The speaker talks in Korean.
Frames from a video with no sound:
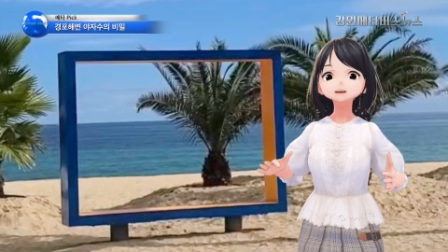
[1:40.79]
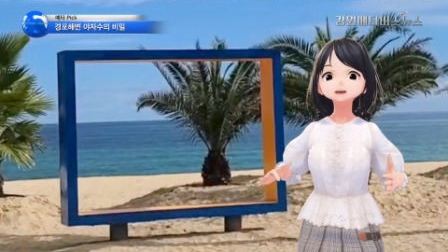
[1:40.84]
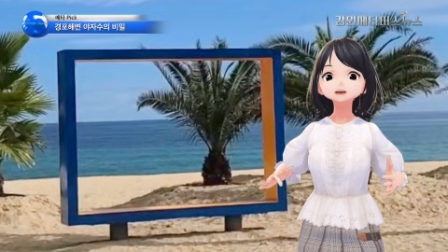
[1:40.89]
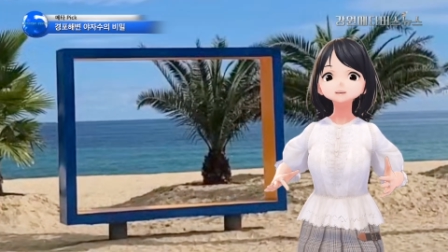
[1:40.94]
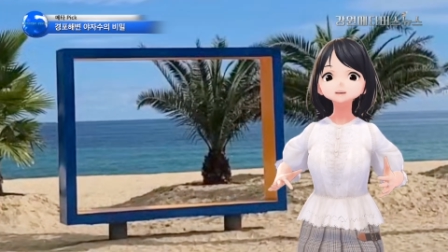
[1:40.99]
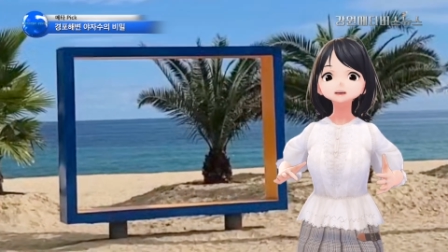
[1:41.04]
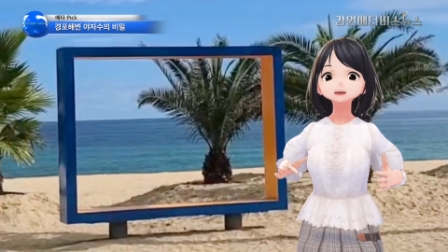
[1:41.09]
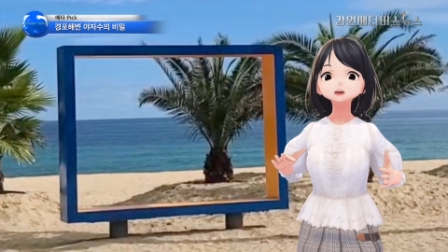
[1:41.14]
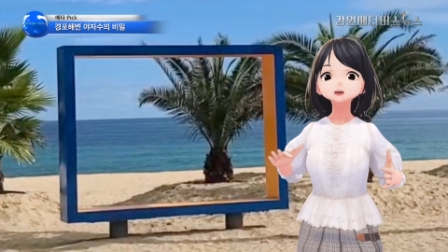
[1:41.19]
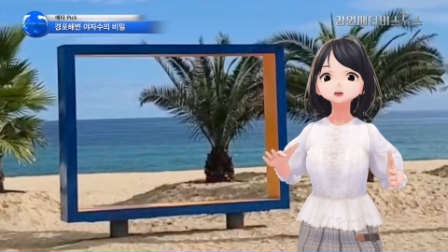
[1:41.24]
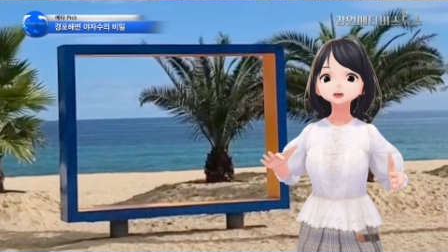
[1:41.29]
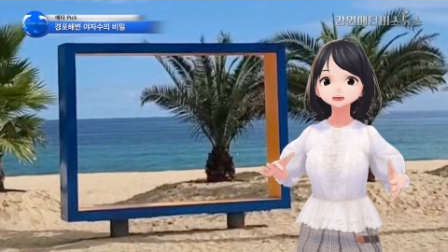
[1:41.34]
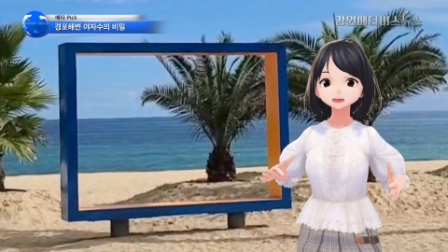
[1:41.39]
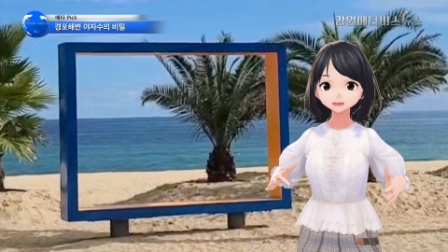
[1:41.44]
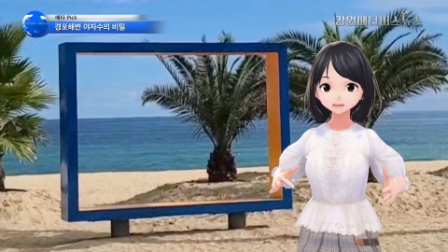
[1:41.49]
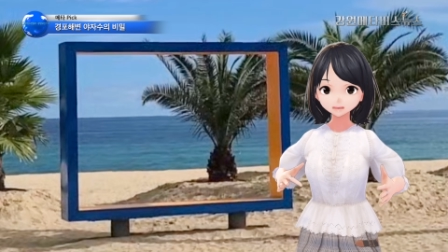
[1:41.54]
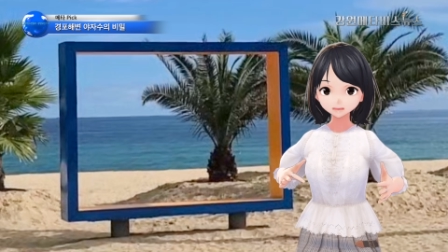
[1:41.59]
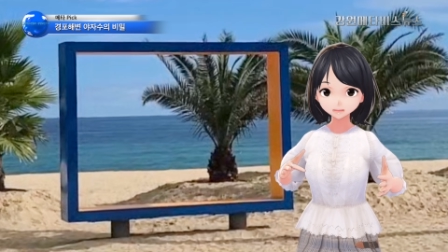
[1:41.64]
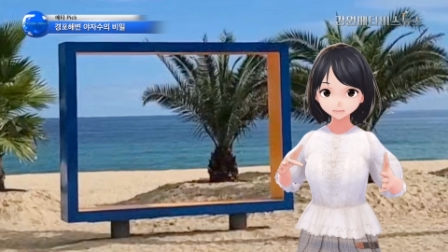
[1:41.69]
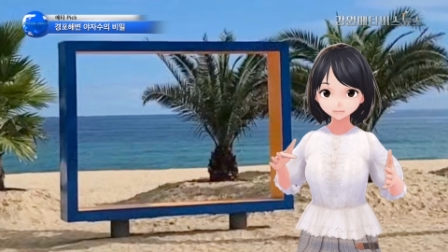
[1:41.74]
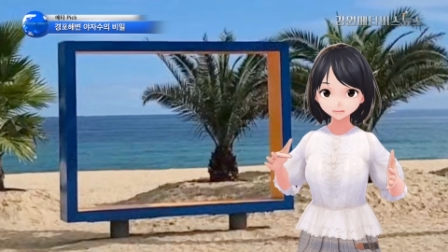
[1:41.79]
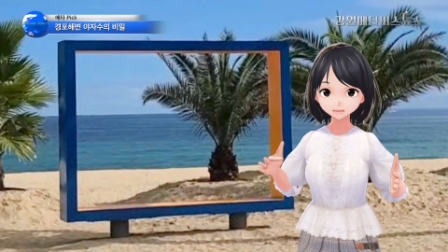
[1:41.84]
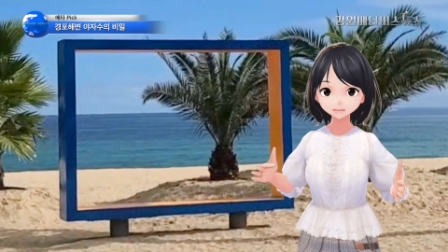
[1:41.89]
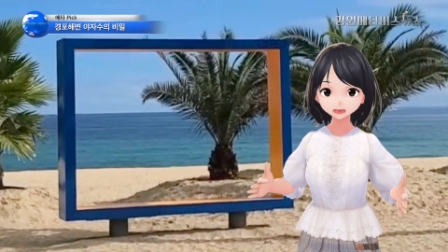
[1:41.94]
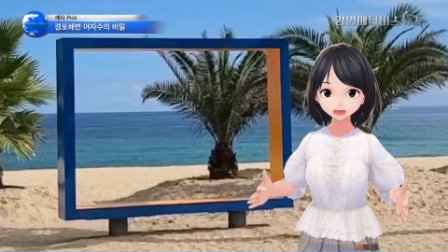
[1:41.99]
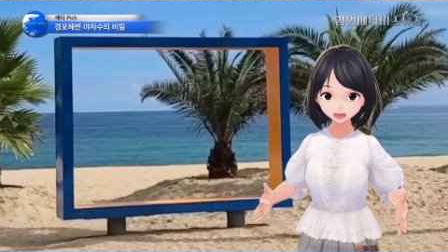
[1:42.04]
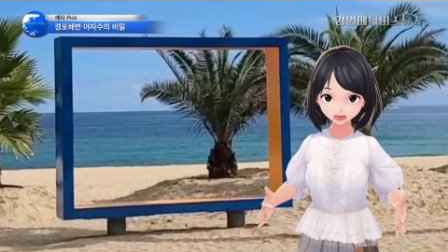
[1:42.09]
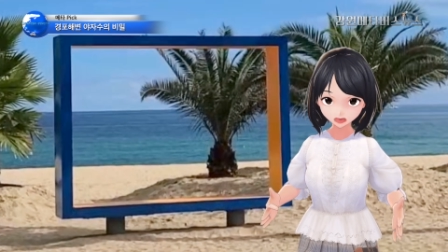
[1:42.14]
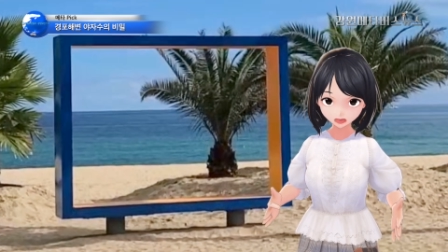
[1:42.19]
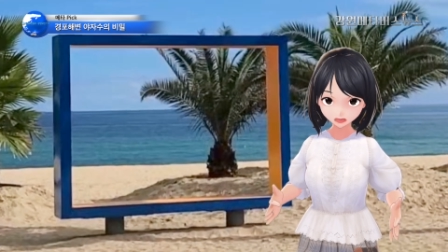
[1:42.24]
이색 사업을
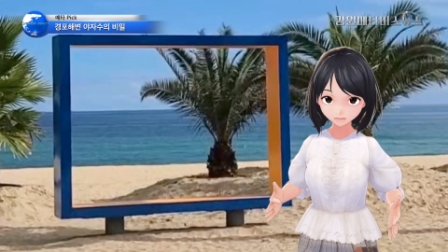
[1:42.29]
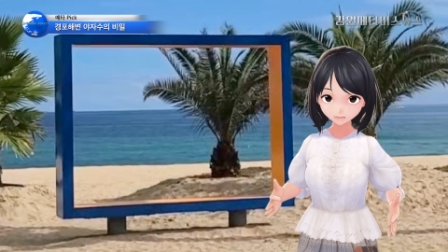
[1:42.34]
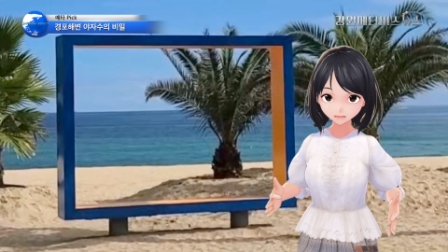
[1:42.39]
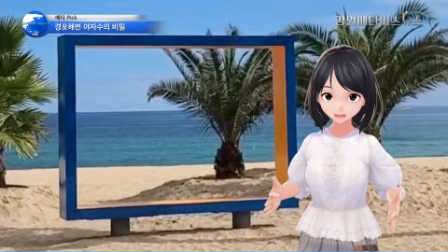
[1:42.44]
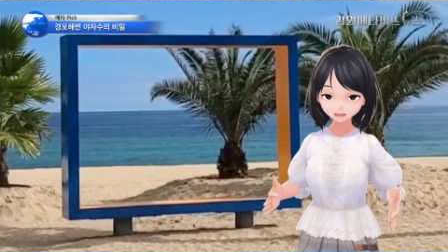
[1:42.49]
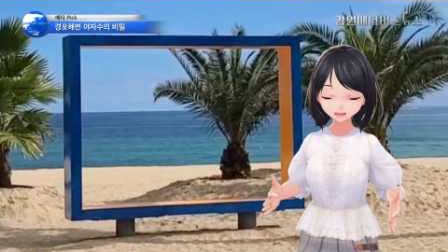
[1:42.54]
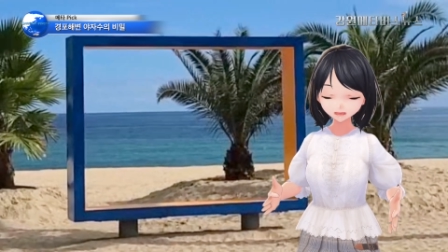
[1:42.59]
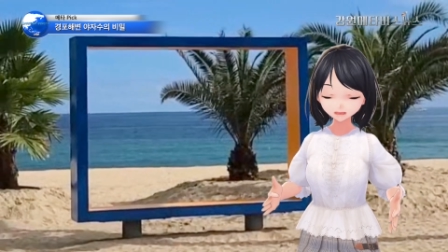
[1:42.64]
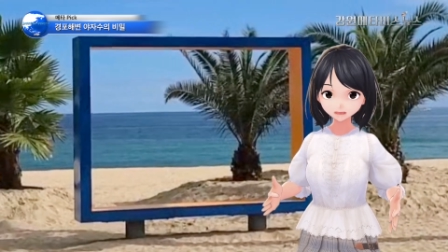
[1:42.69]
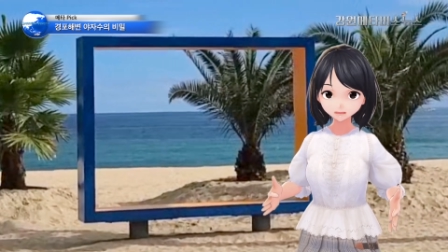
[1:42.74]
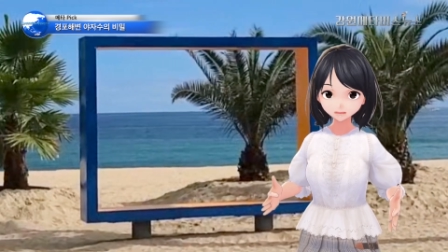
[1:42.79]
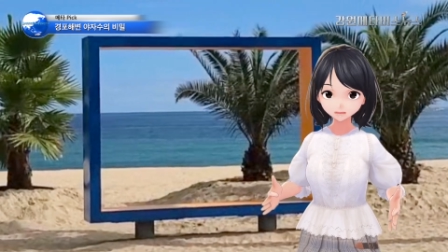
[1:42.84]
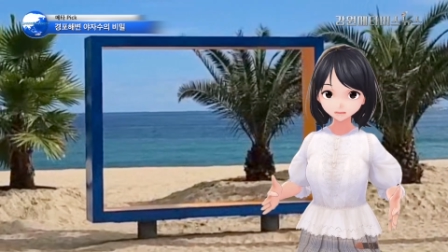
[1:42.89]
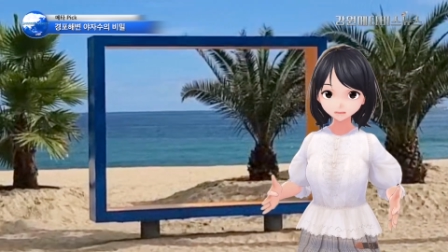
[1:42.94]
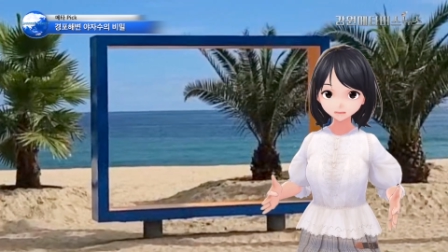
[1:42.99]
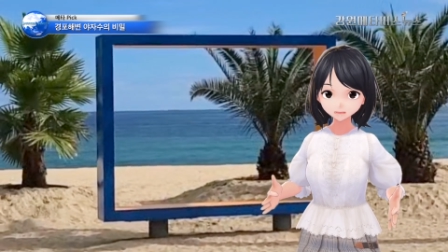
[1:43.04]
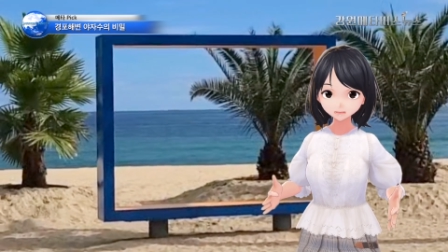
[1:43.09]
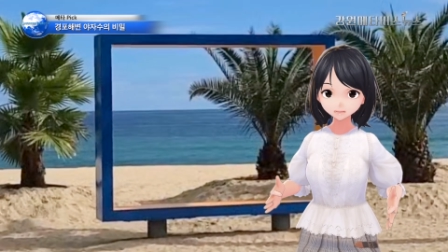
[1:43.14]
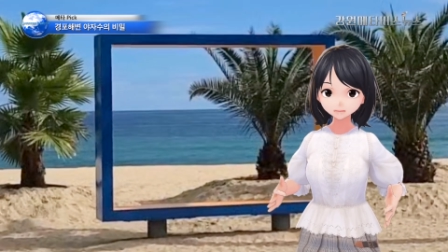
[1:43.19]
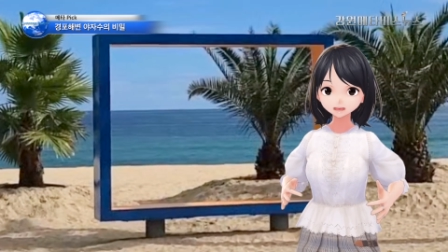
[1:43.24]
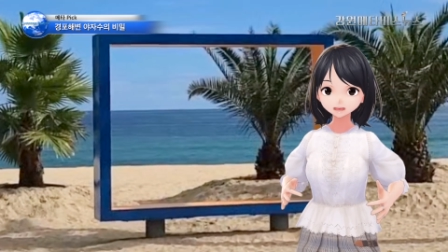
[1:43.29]
추진해야 한다는 지적입니다.